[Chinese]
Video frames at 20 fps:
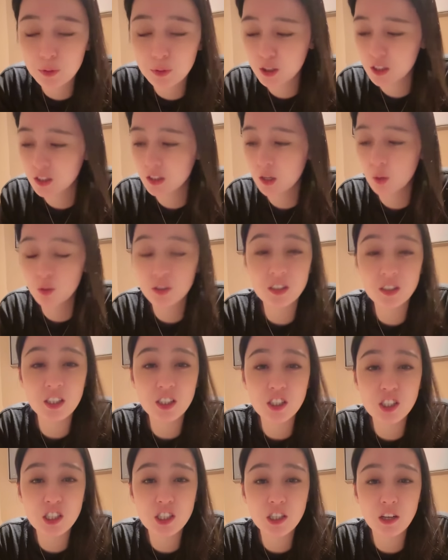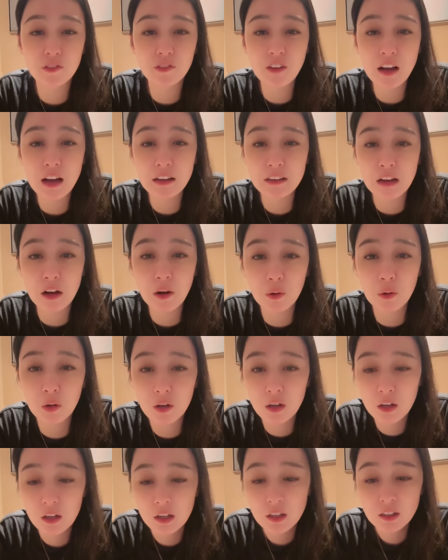不吃了，我今天吃了饭，然后
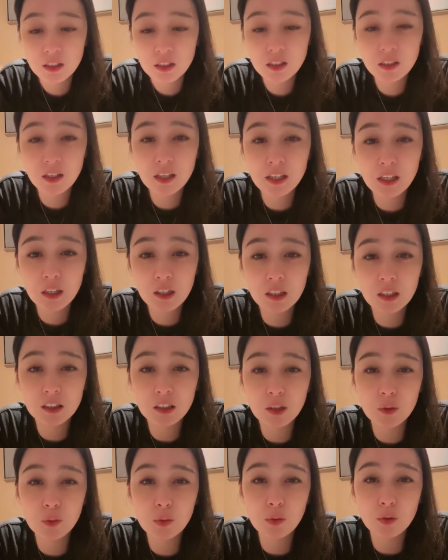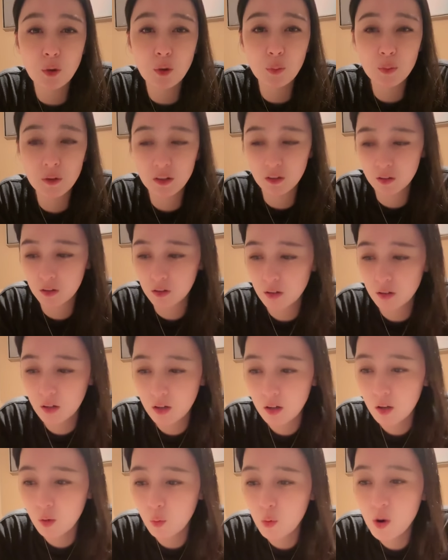吃了一个这个芋头饼，
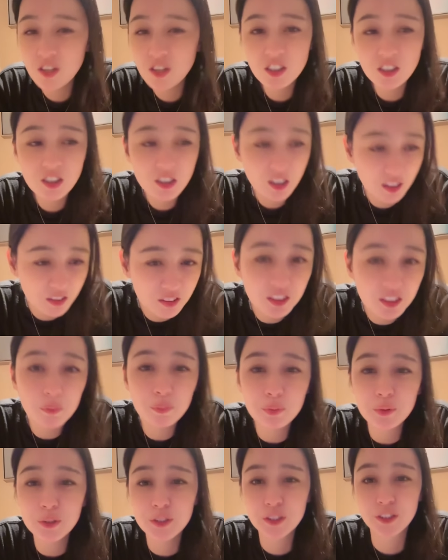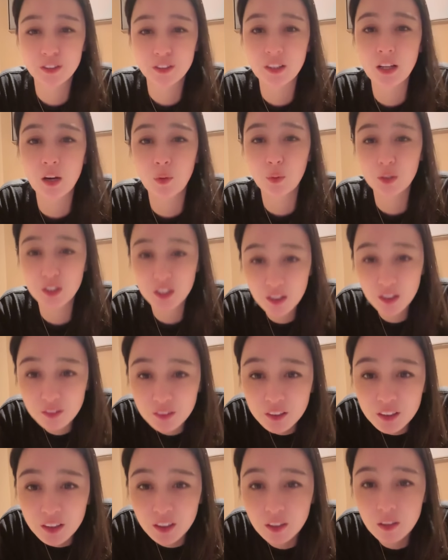我已经撑得不行了，我
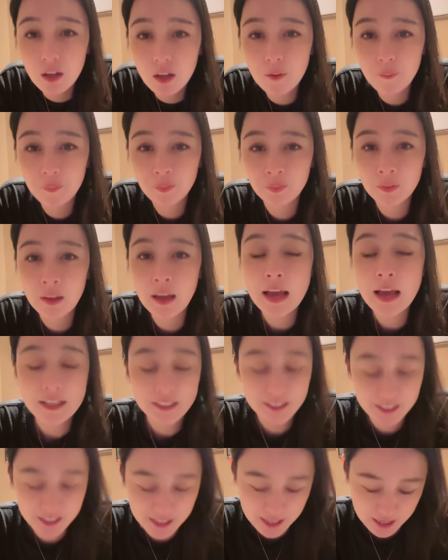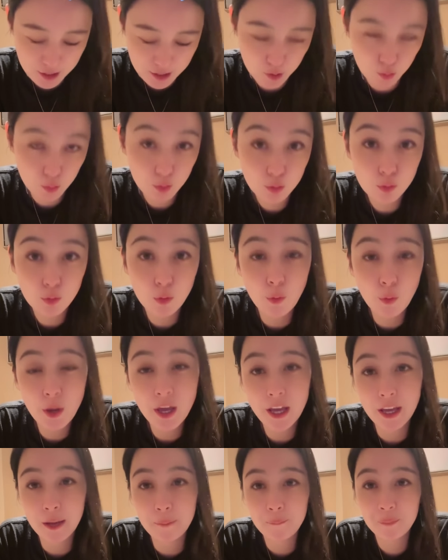撑的，歇歇无所
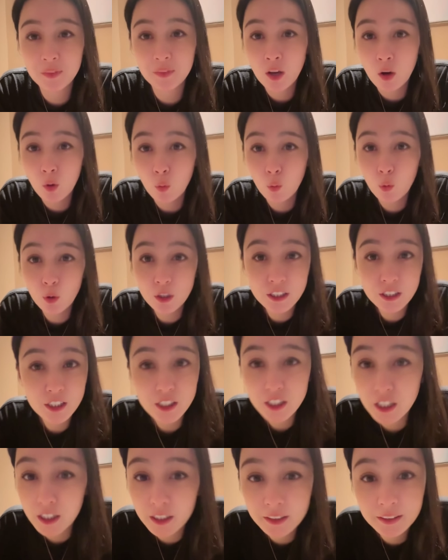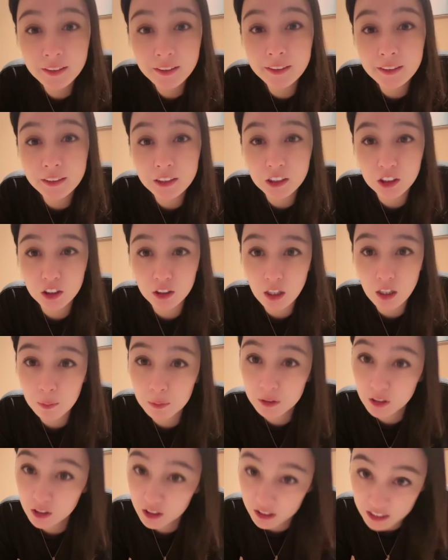谓，我已经撑的，你知道
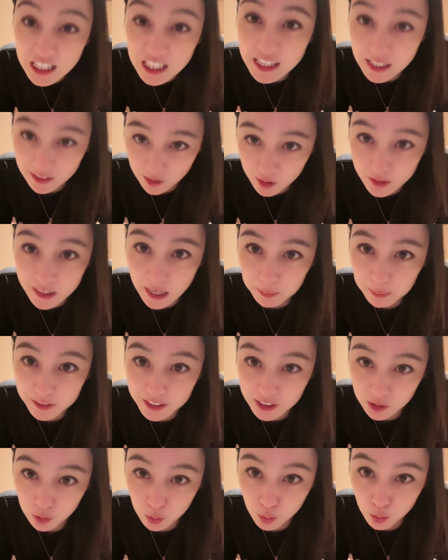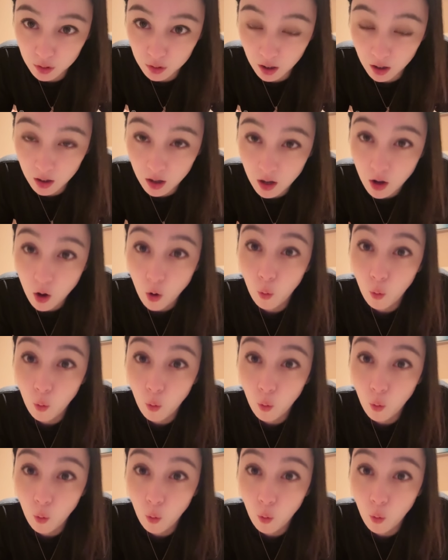吗？就是一点都塞不进去了。